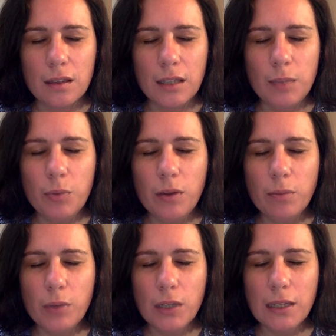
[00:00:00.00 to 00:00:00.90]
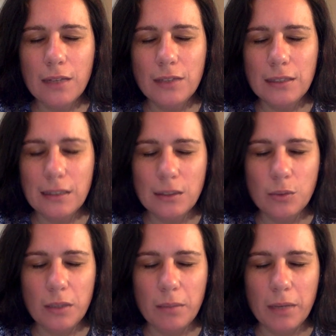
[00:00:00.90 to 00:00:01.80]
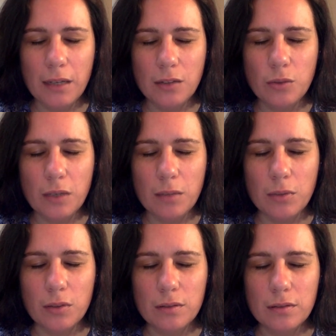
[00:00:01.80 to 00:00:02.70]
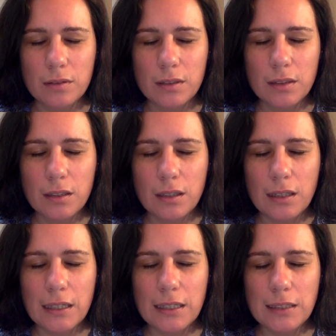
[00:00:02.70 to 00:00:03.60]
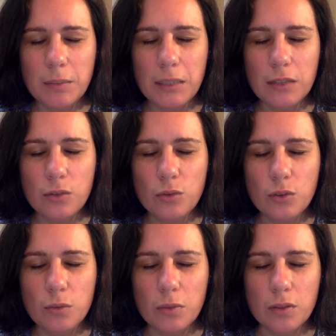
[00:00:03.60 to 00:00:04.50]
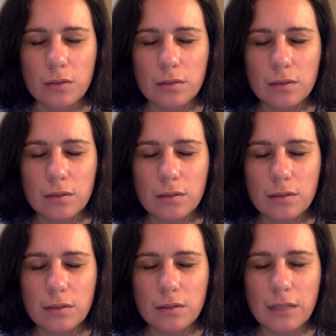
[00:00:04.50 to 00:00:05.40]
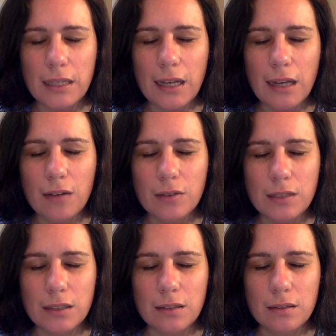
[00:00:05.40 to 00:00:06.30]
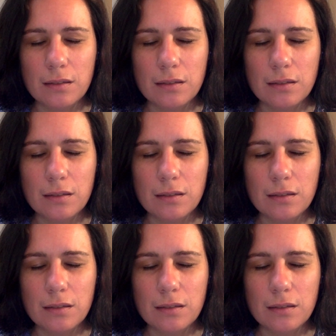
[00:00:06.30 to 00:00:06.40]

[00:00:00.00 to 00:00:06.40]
Et peu importe la vitesse où il bat actuellement, respire doucement et ralentis.